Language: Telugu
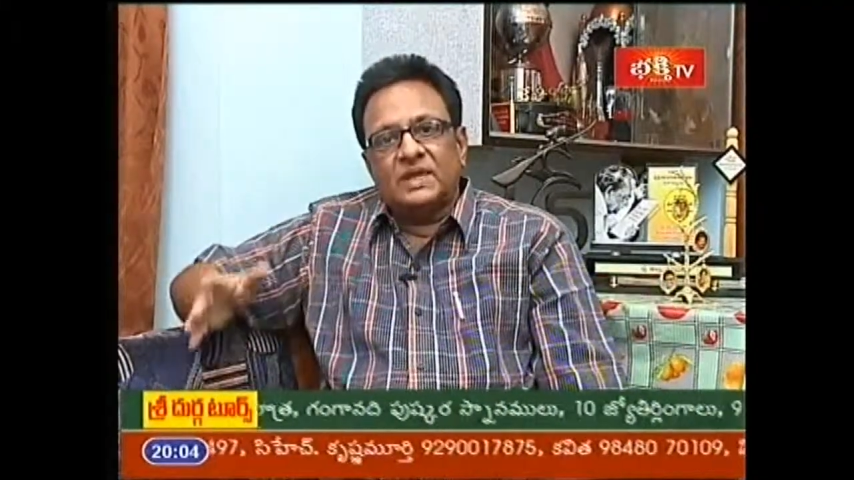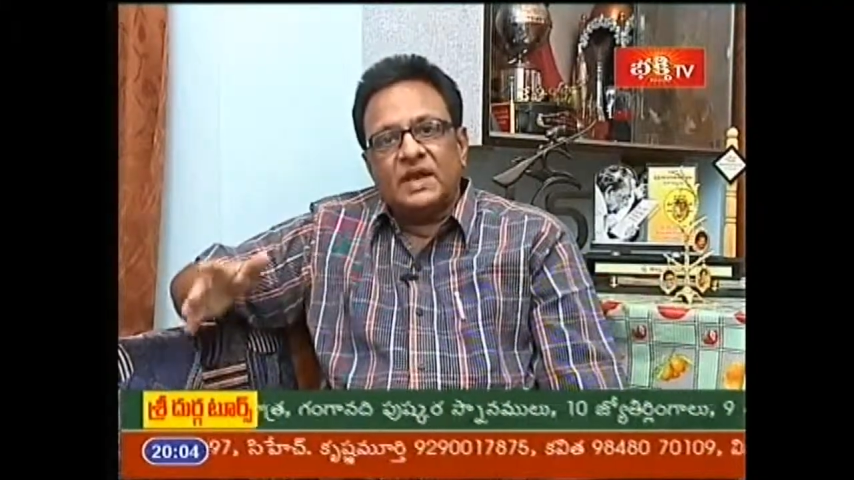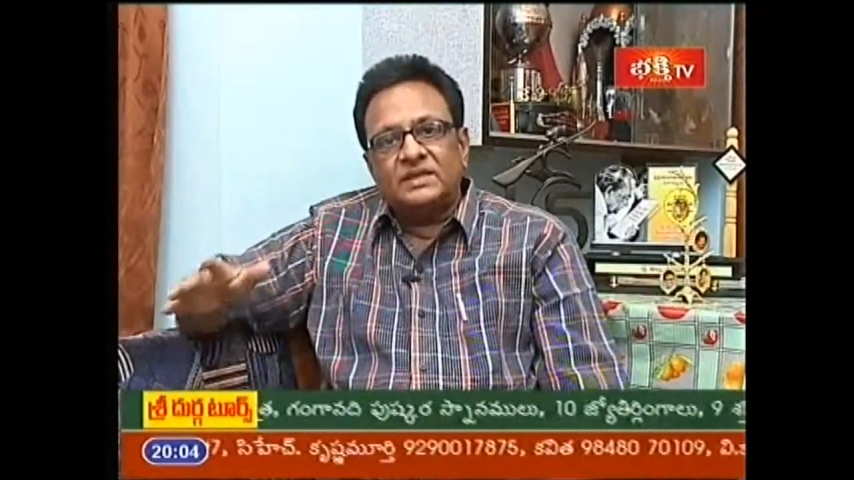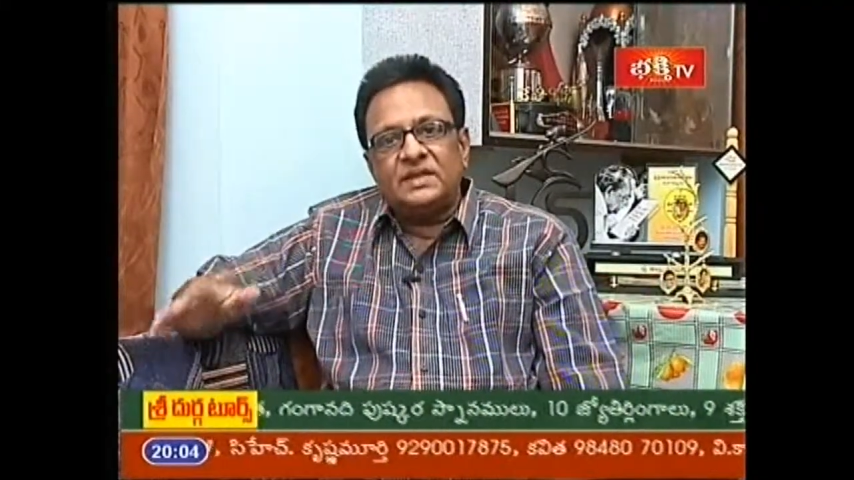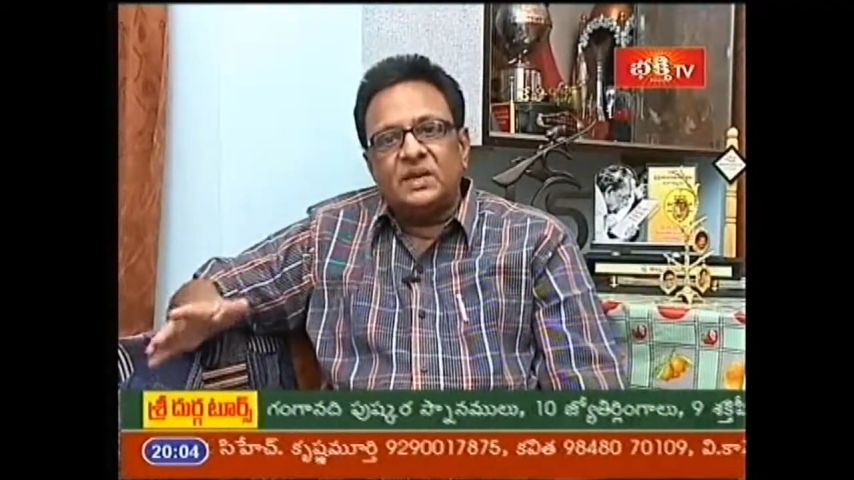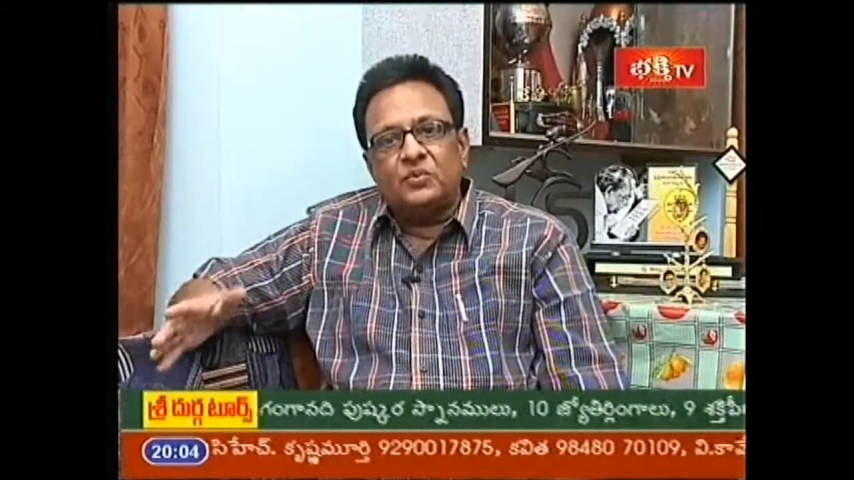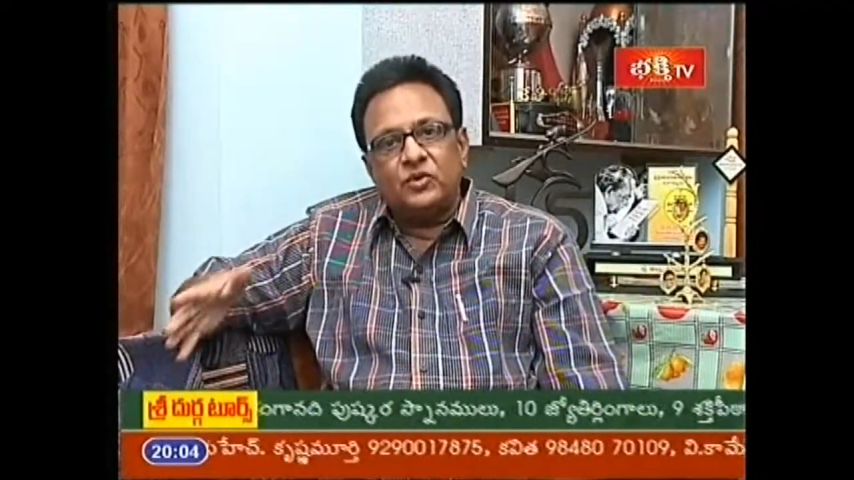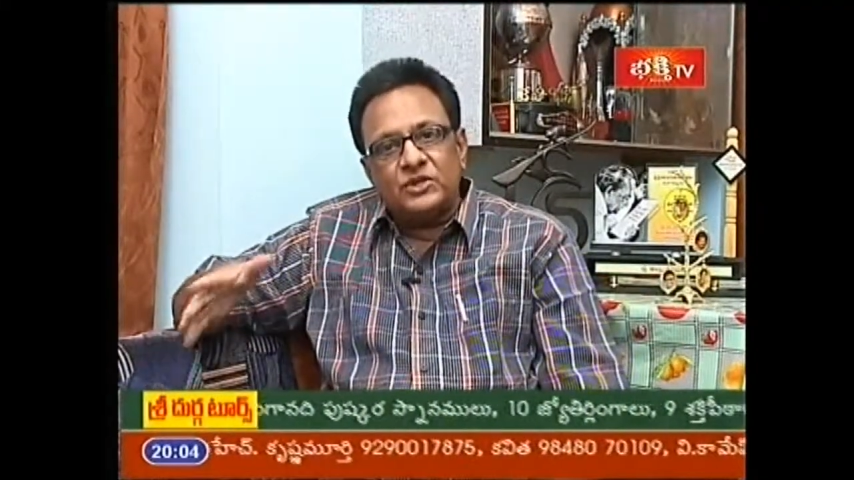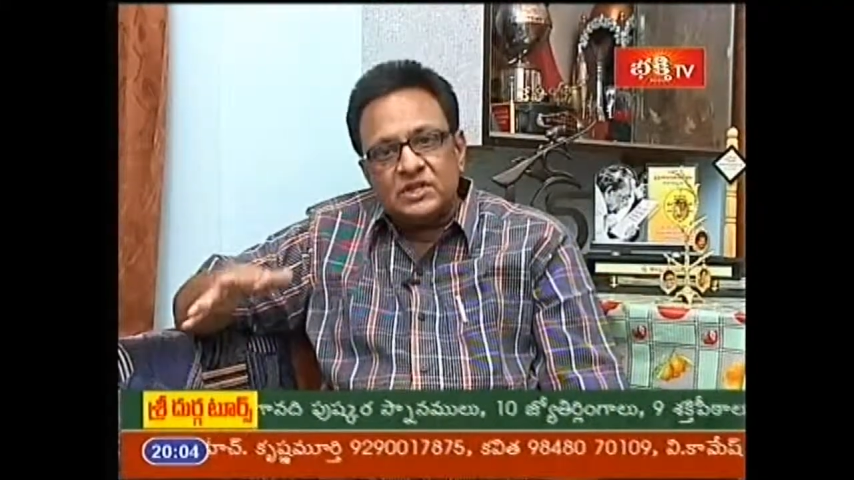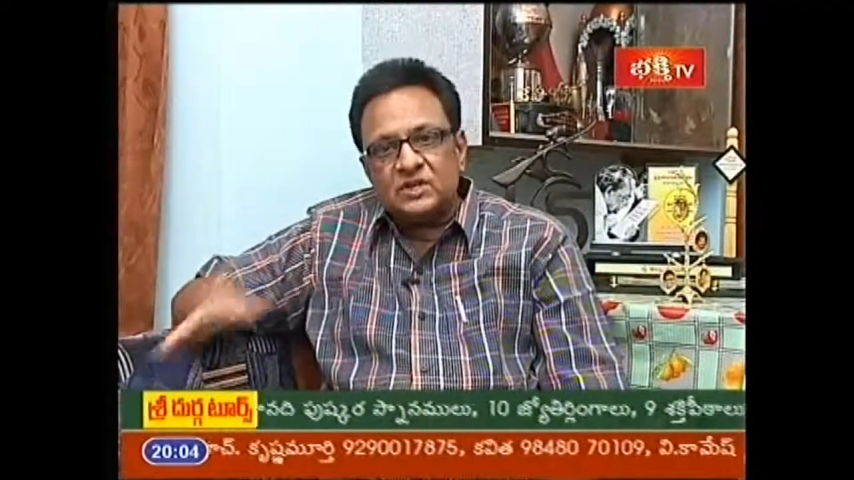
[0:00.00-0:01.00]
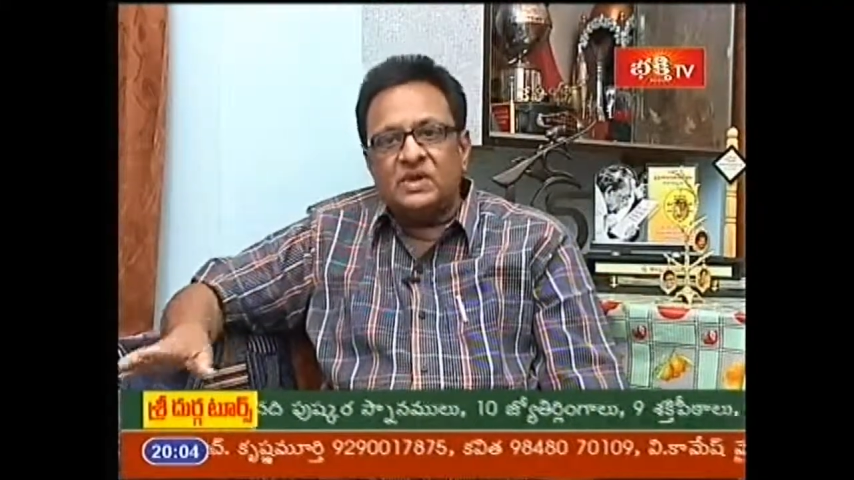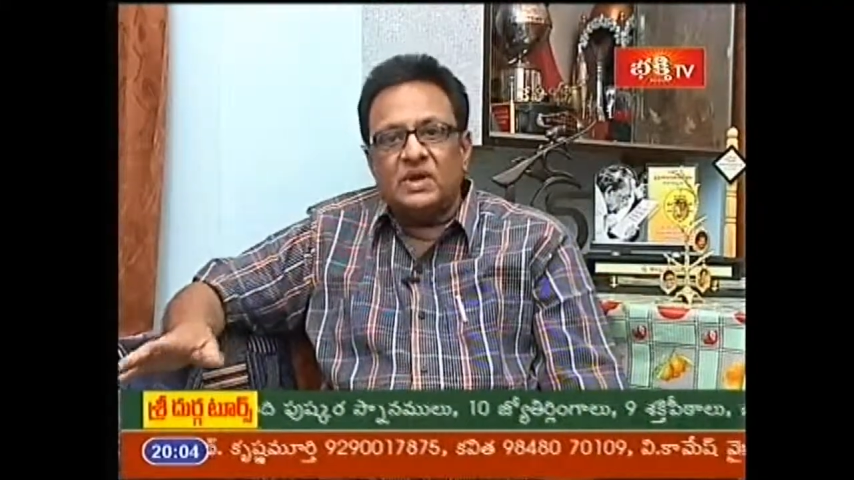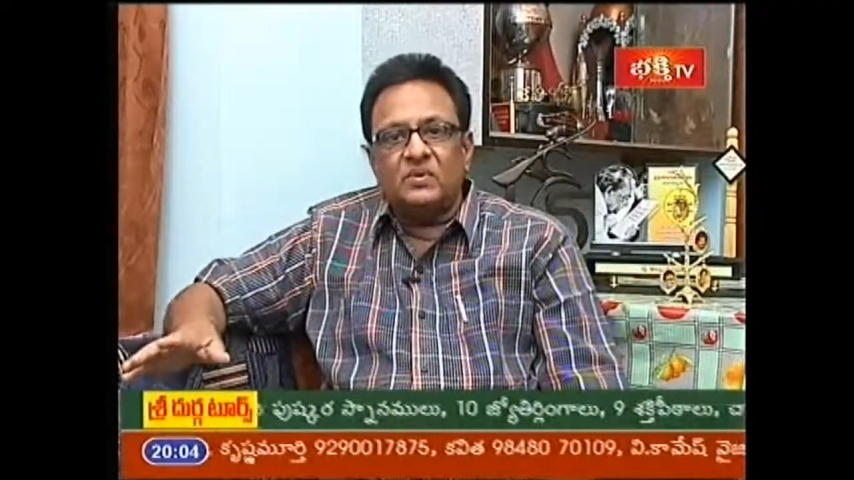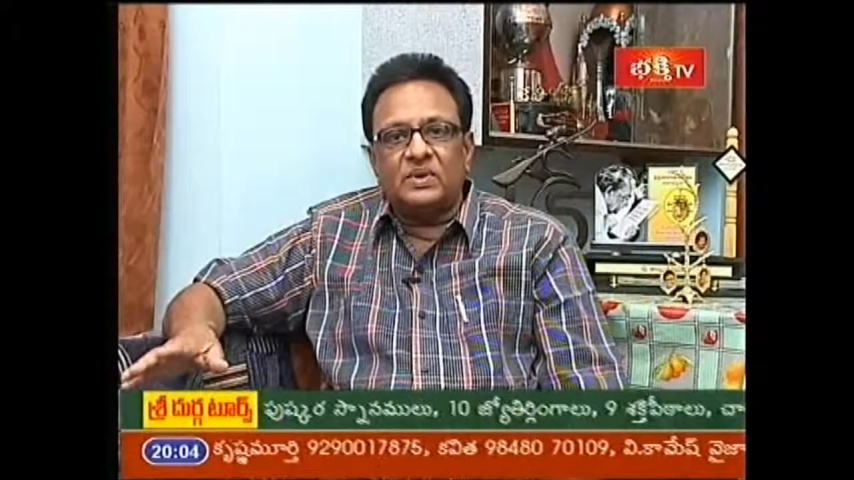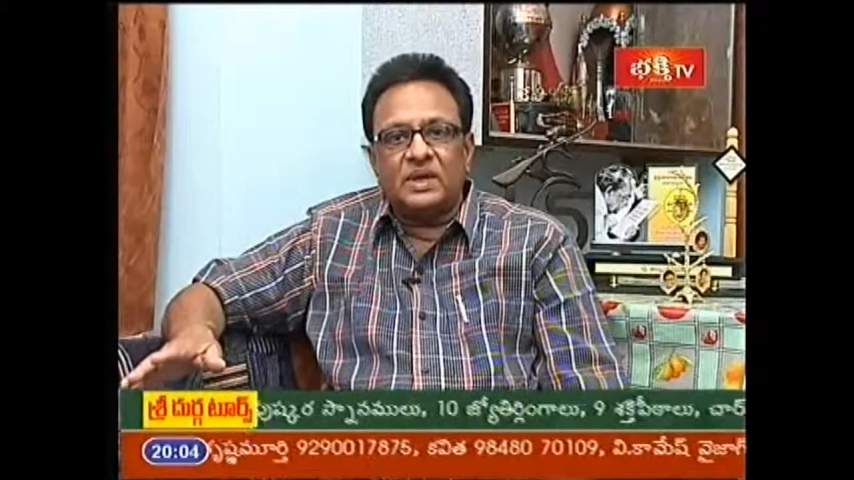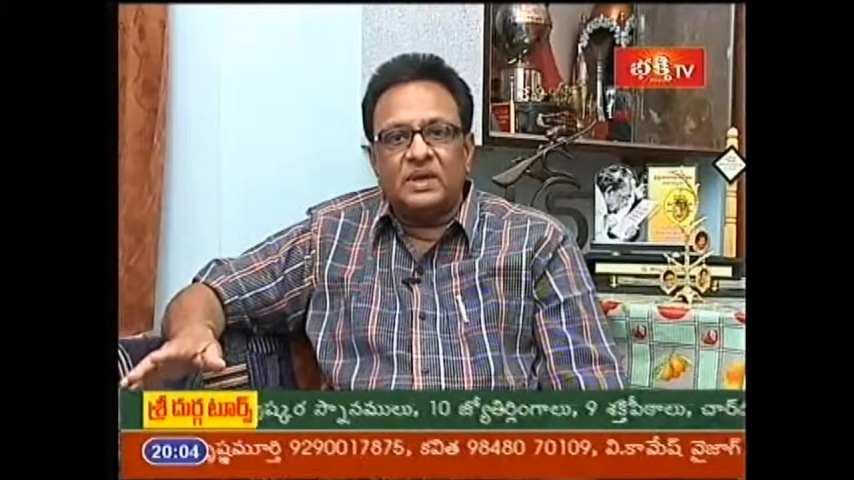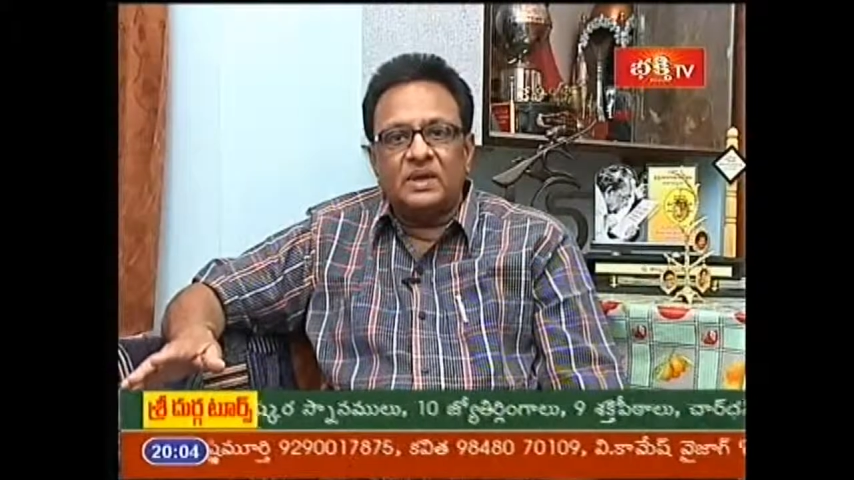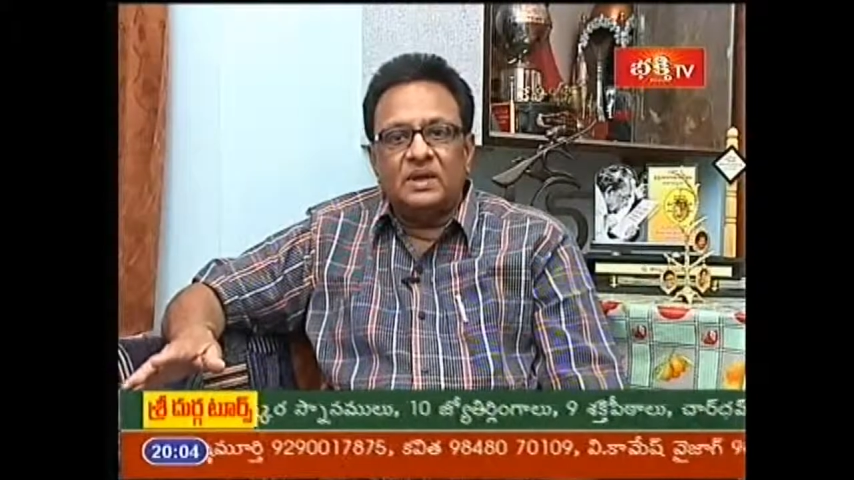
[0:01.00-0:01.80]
సాహిత్యాన్ని పోషించడమే కాకుండా